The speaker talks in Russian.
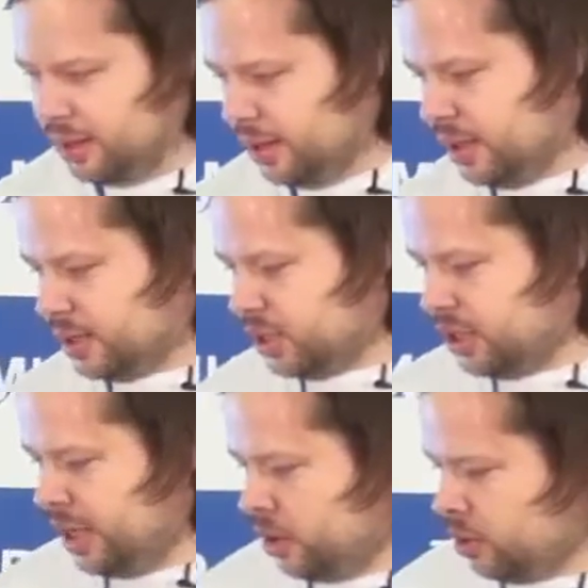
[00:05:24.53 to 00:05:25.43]
К
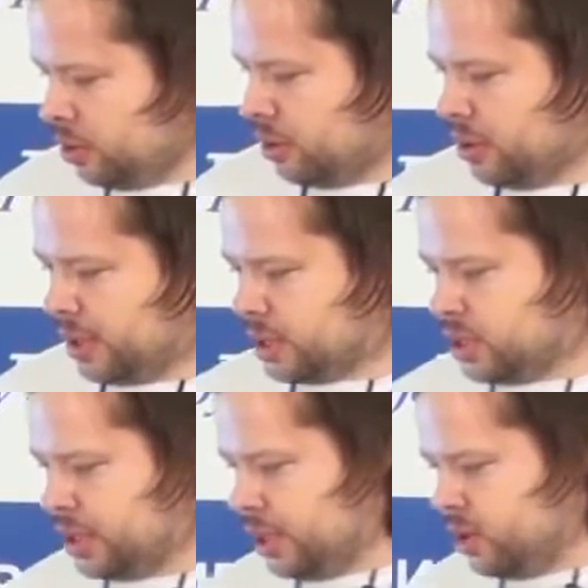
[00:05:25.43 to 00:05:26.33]
сожалению, к
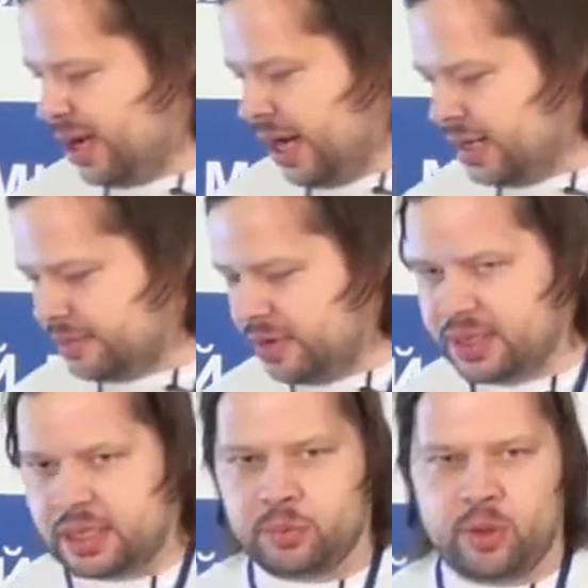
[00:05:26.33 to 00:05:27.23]
сожалению, реальность
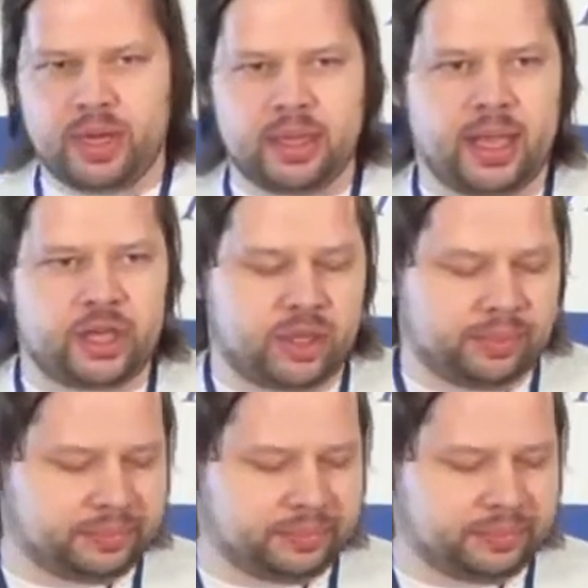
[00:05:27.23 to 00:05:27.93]
выглядит немного иначе.